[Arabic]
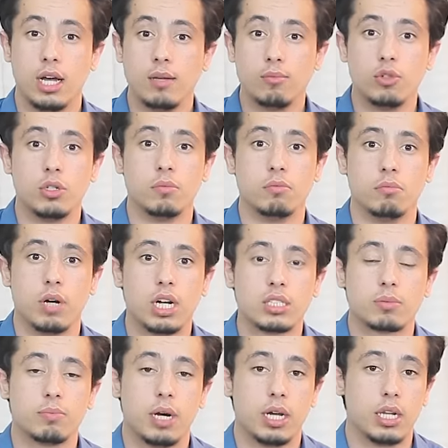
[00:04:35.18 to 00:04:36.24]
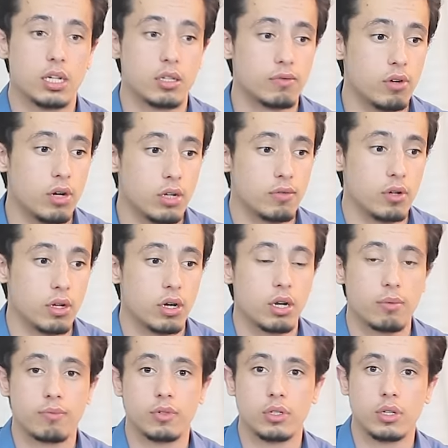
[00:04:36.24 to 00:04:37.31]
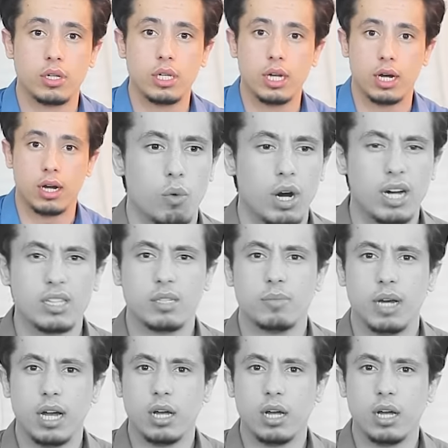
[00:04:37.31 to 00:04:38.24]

المهم أصبح الأطفال في الغرب في ضياع وغضب